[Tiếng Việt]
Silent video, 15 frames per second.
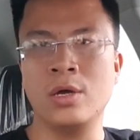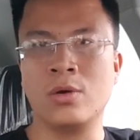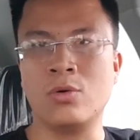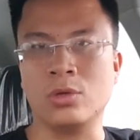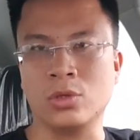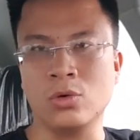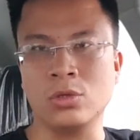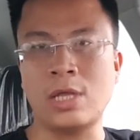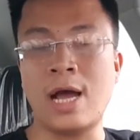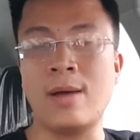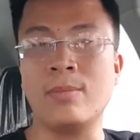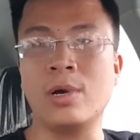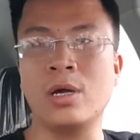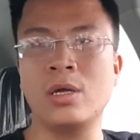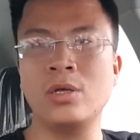của Toyota
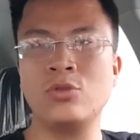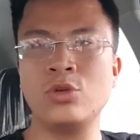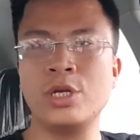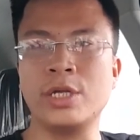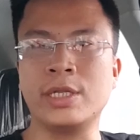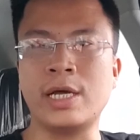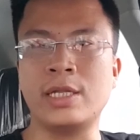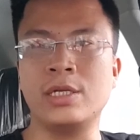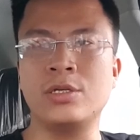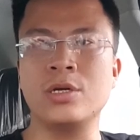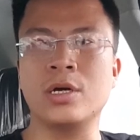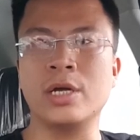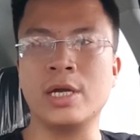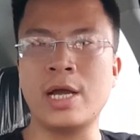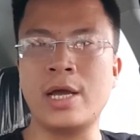mới xuất hiện tại thị
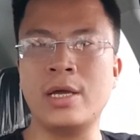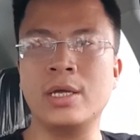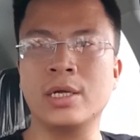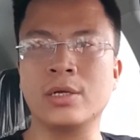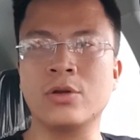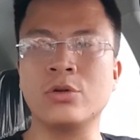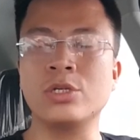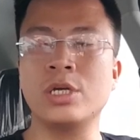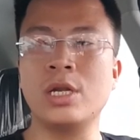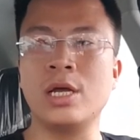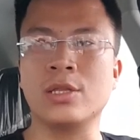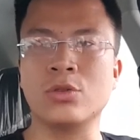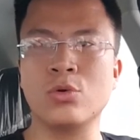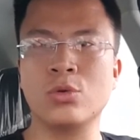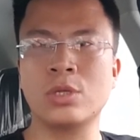trường hiện nay, đó chính là
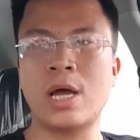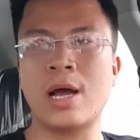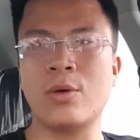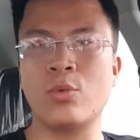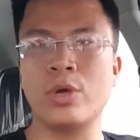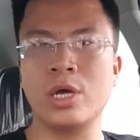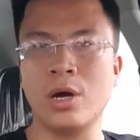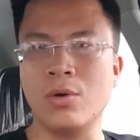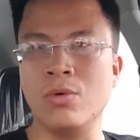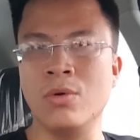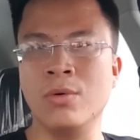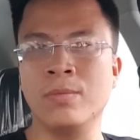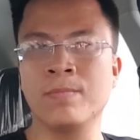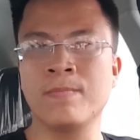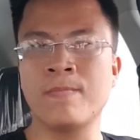Toyota Wigo.
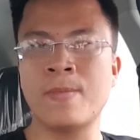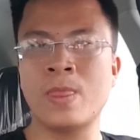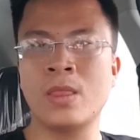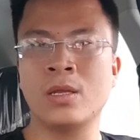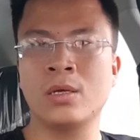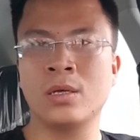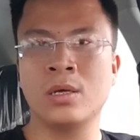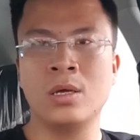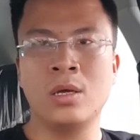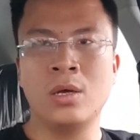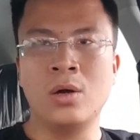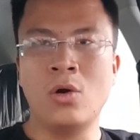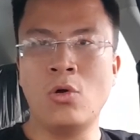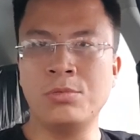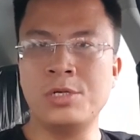
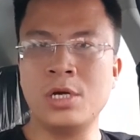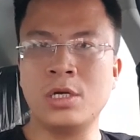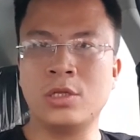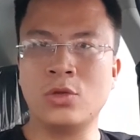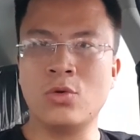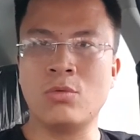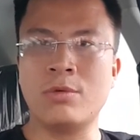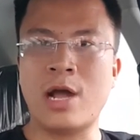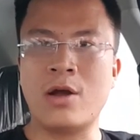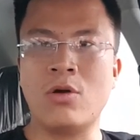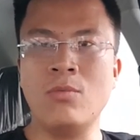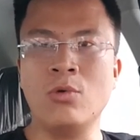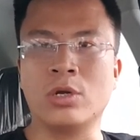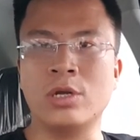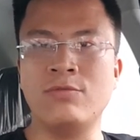Hôm trước thì tôi cũng đã có
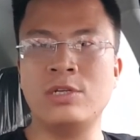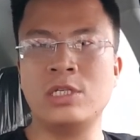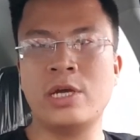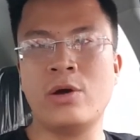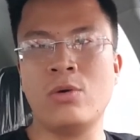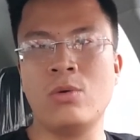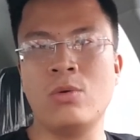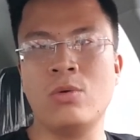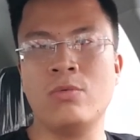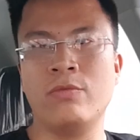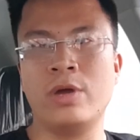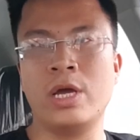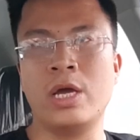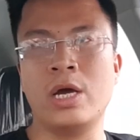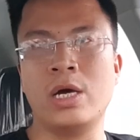một cái video
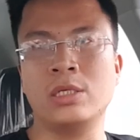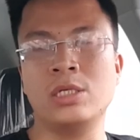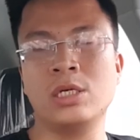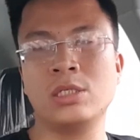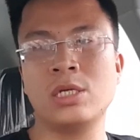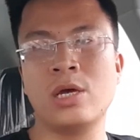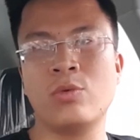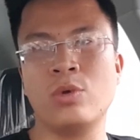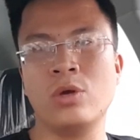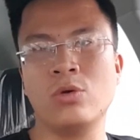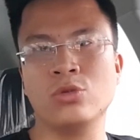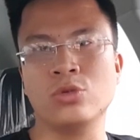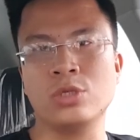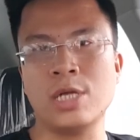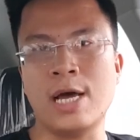về à, chiếc xe
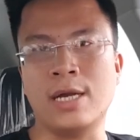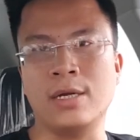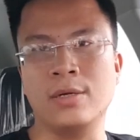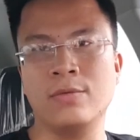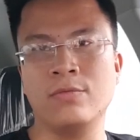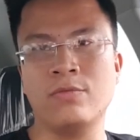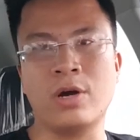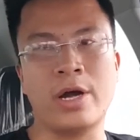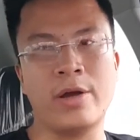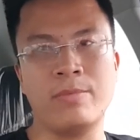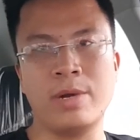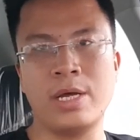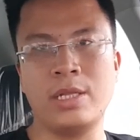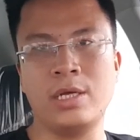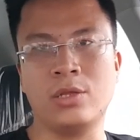Wigo số sàn và ngày
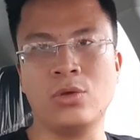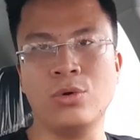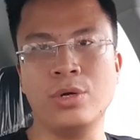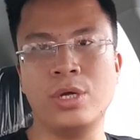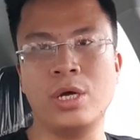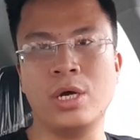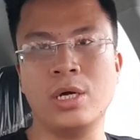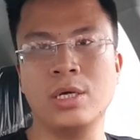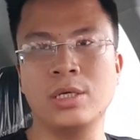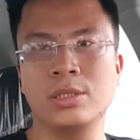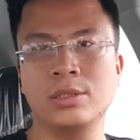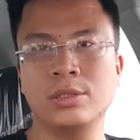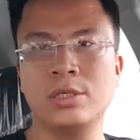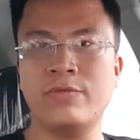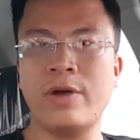hôm nay thì tôi à,
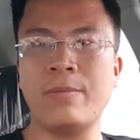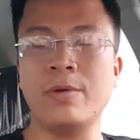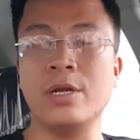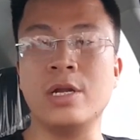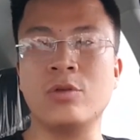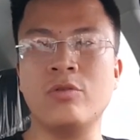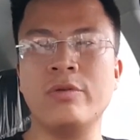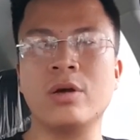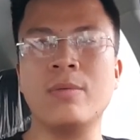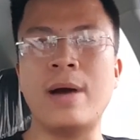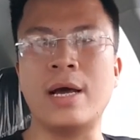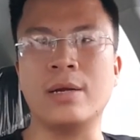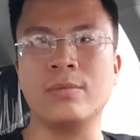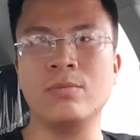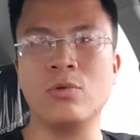xin phép gửi đến quý vị các
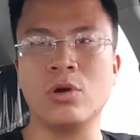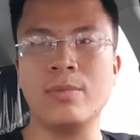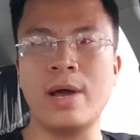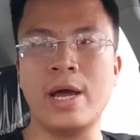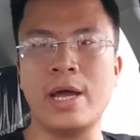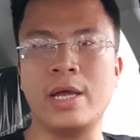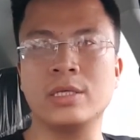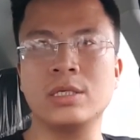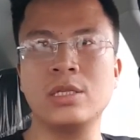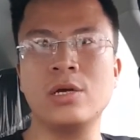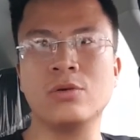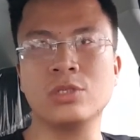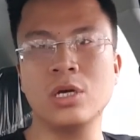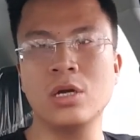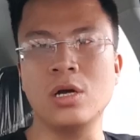bạn một cái bài giới
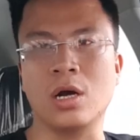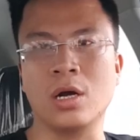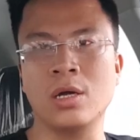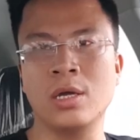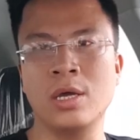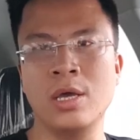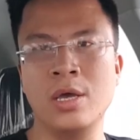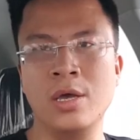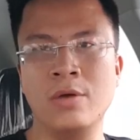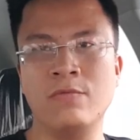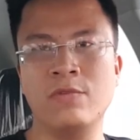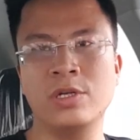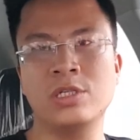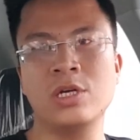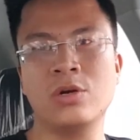thiệu sơ lược
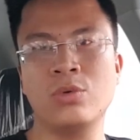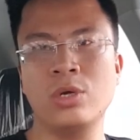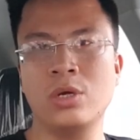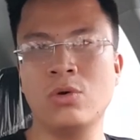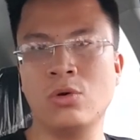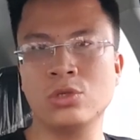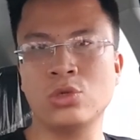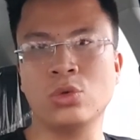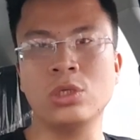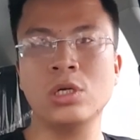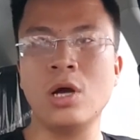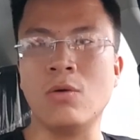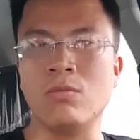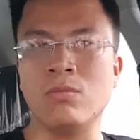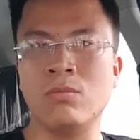về chiếc Quigo số tự
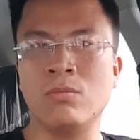động